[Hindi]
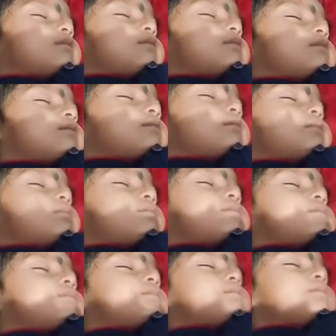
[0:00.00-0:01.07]
हटा
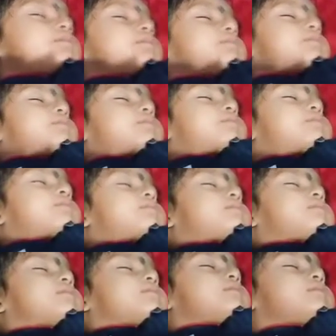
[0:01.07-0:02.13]
दिए
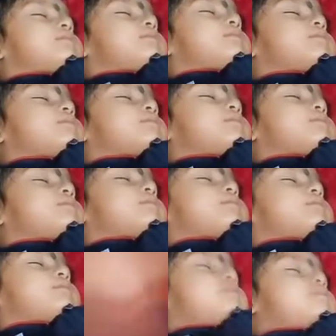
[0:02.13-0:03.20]

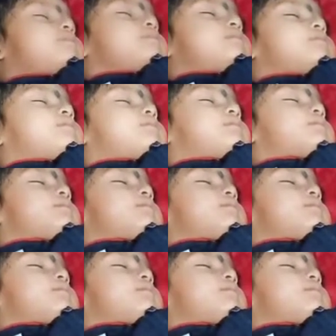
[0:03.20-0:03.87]
ब्लैंकेट नहीं ओढ़ी है